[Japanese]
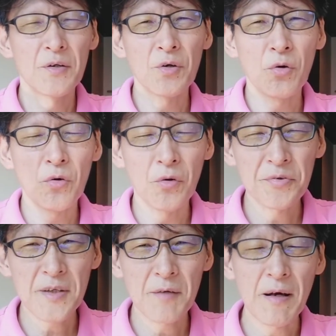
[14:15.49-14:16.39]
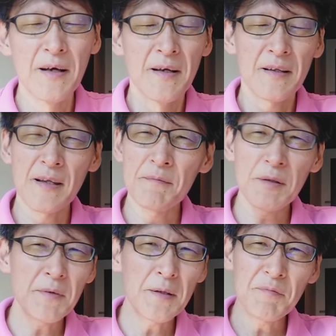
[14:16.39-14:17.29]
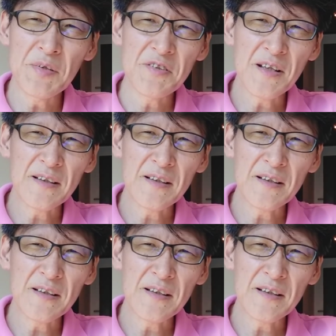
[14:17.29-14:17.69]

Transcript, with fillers: 両ご夫妻は寝耳に水